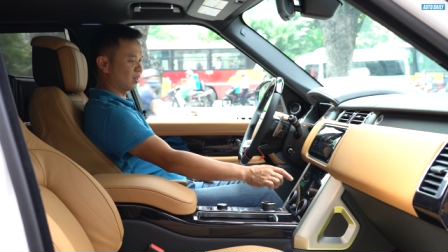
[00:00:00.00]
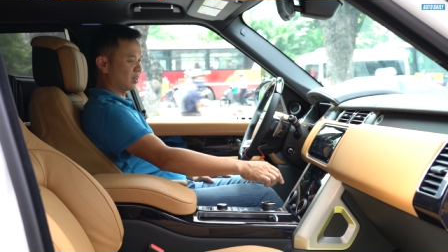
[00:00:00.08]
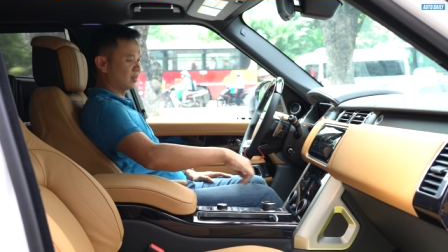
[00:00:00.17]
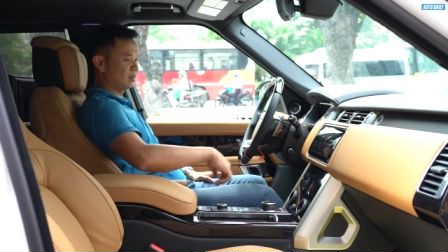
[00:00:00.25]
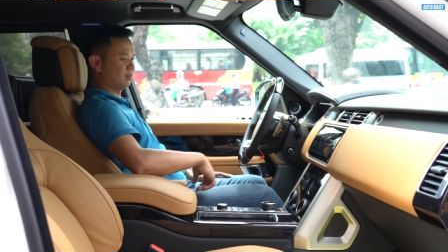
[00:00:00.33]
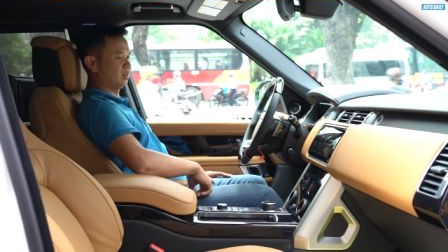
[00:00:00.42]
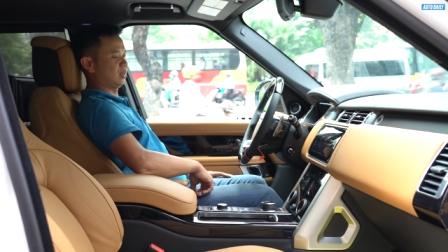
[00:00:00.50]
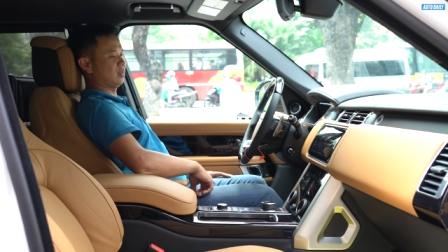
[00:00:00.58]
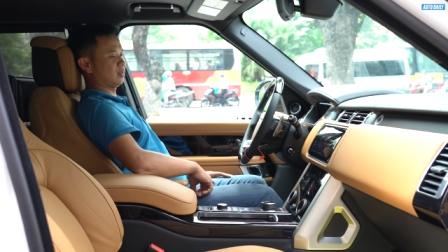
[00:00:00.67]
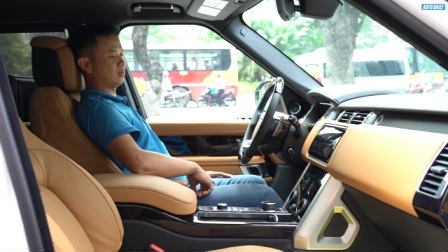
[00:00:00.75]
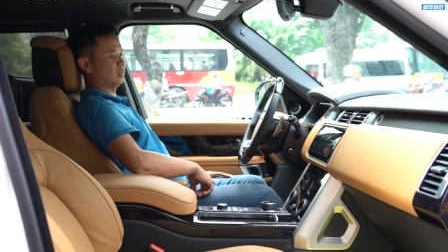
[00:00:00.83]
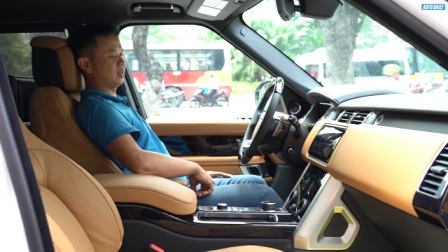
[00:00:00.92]
và vâng, thậm chí
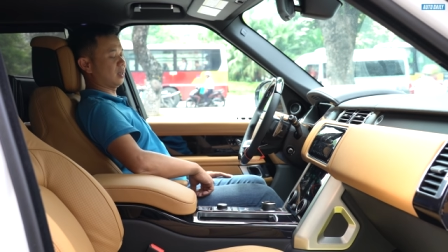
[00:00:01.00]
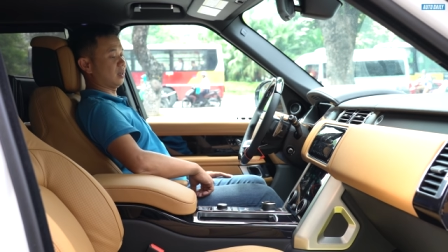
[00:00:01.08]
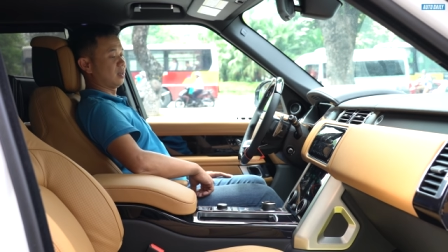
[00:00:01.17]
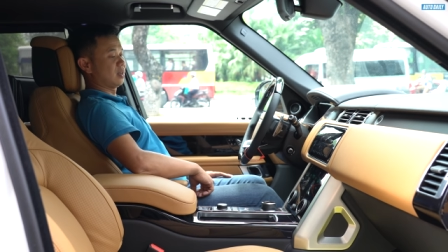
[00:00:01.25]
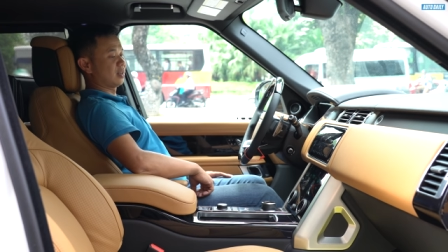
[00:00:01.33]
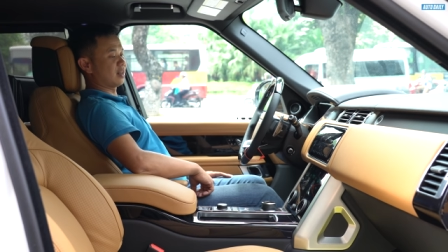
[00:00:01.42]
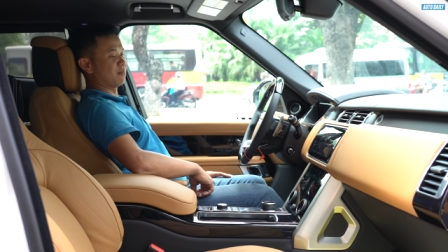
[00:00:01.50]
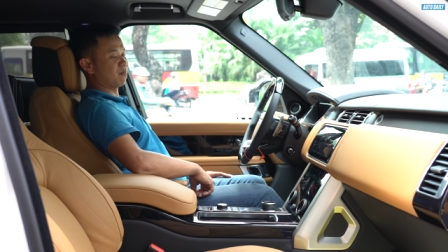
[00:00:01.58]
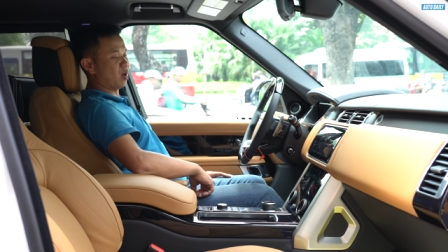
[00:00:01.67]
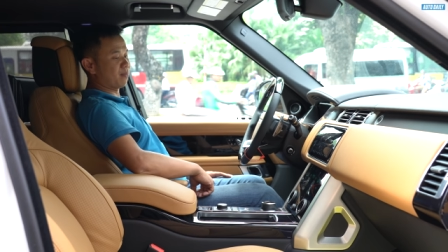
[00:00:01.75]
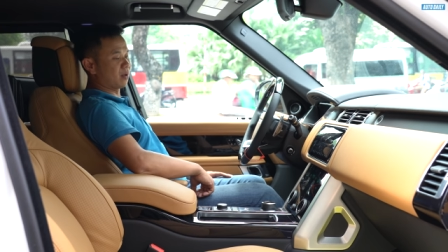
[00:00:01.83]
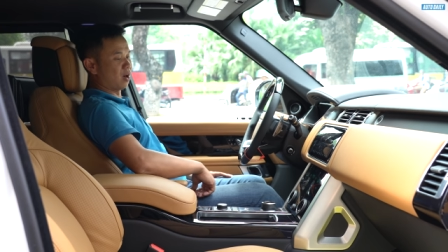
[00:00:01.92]
là có thể đấm
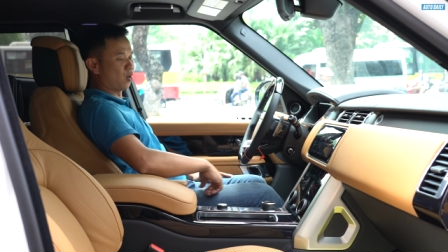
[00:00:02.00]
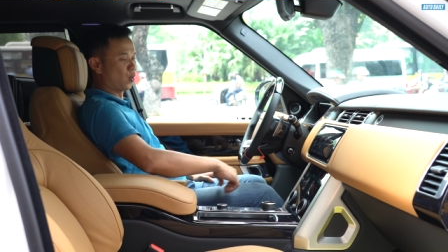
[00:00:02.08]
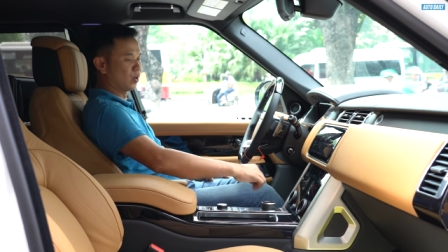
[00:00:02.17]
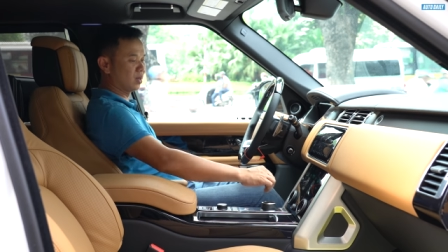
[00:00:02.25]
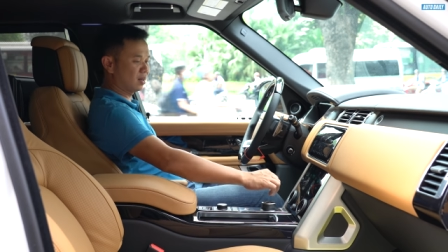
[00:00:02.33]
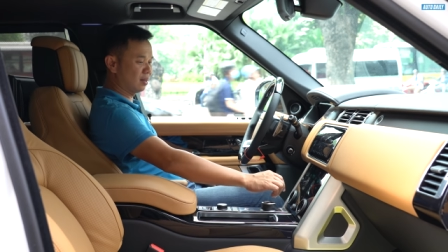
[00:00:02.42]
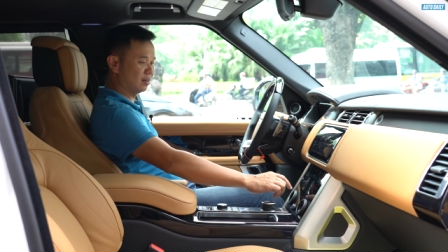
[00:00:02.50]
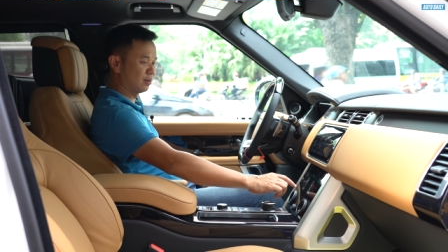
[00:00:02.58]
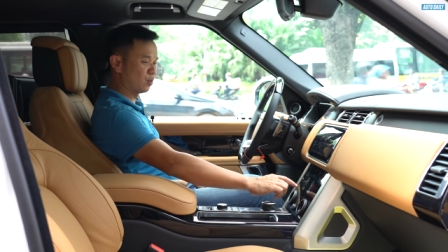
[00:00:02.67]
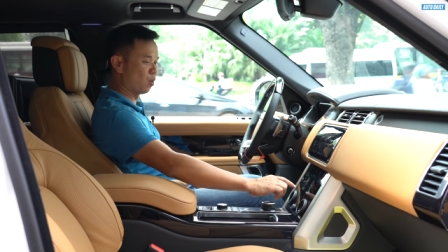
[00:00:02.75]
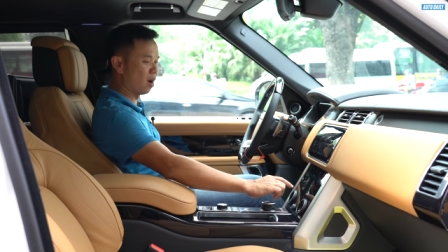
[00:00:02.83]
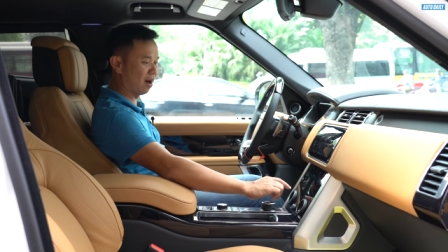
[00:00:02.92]
bóp đầu nữa
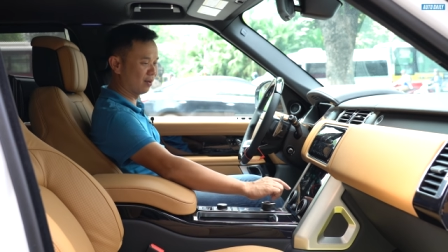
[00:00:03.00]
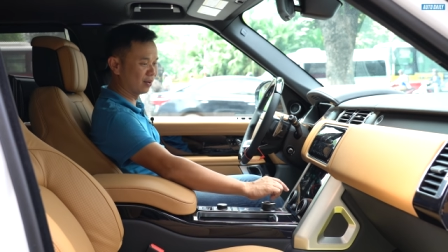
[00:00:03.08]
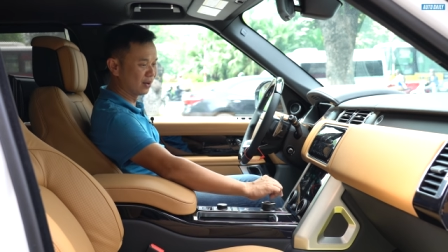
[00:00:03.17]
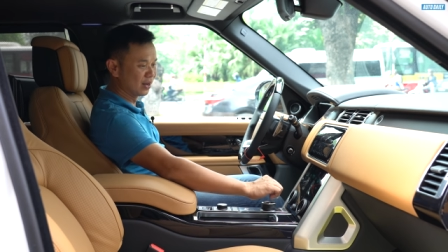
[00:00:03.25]
wow